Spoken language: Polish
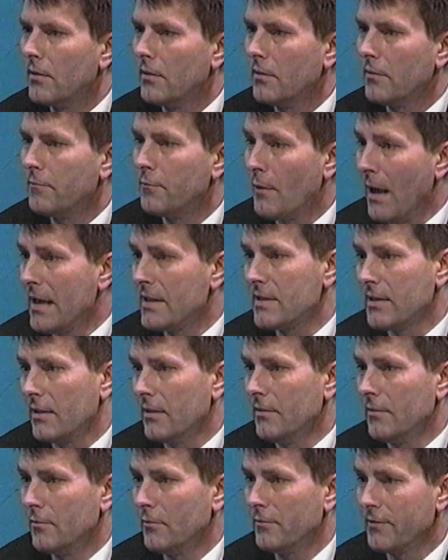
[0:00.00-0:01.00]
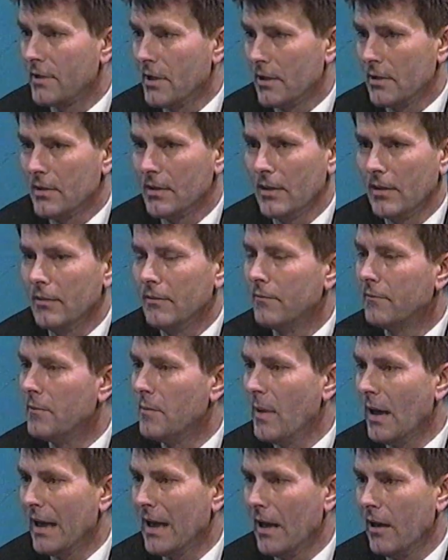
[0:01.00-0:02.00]
y, władze ówczesne
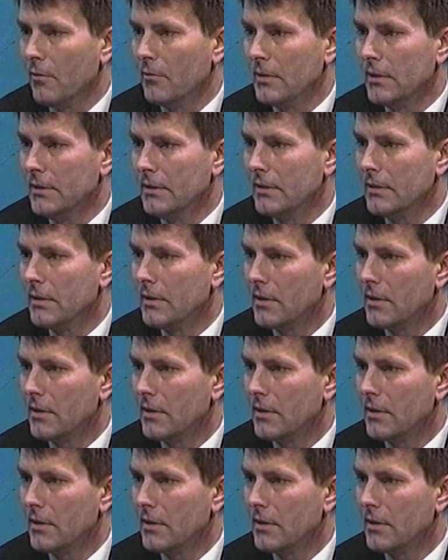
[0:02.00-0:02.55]
wymagały,